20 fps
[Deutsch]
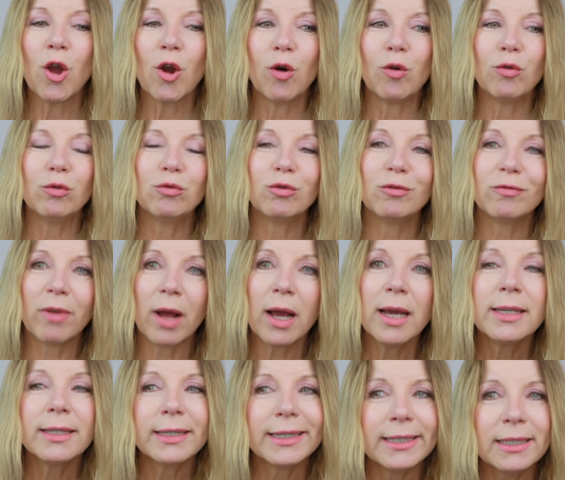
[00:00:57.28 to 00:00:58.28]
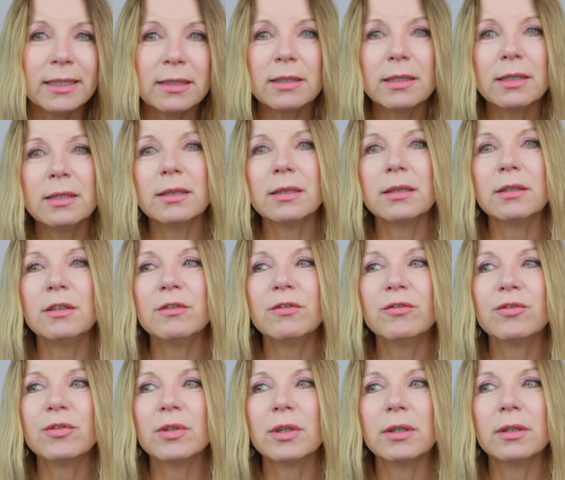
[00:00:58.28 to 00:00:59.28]
Und nun war ich
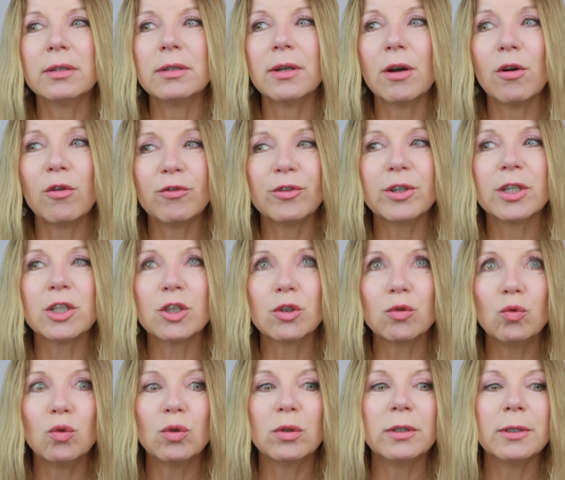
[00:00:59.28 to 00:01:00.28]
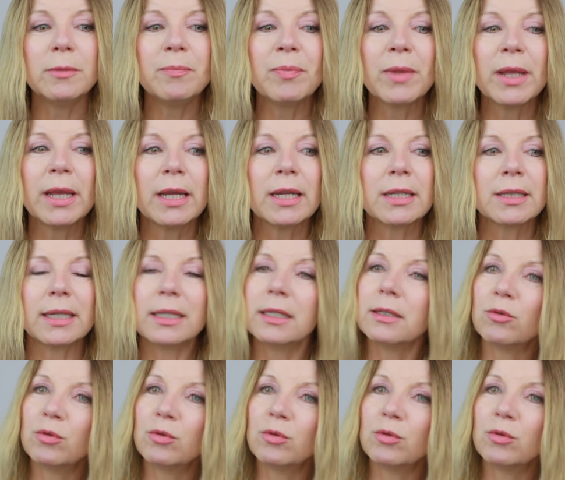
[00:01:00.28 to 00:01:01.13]
intensiv äh, auf der Suche seit